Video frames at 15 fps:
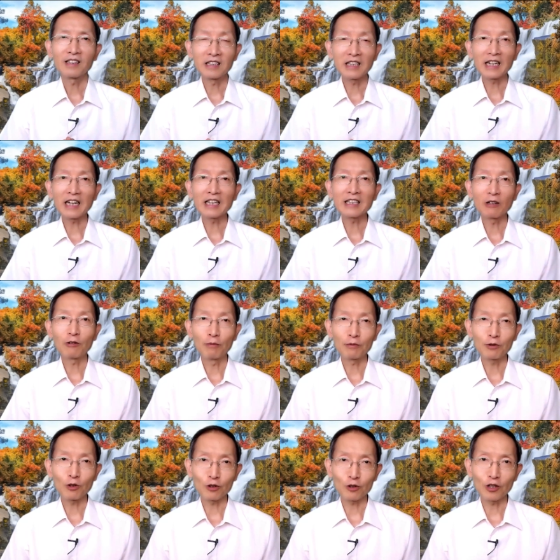就像刚才我
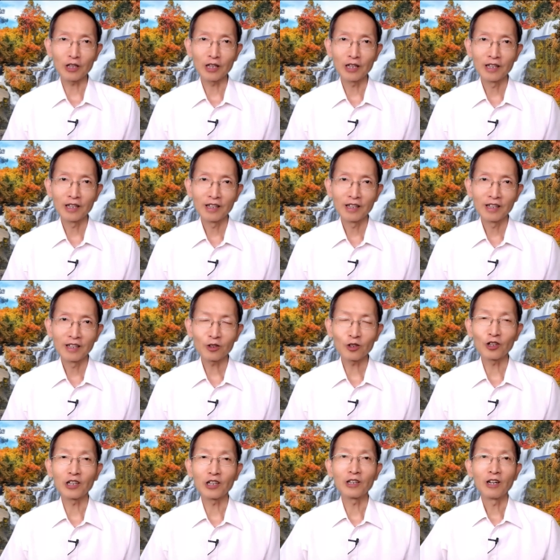们所说，
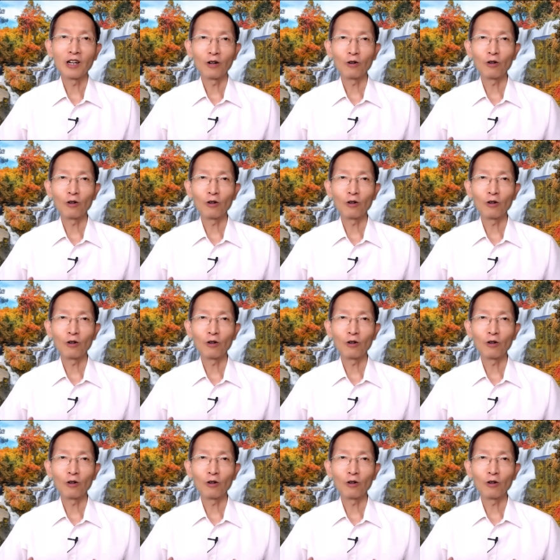所以，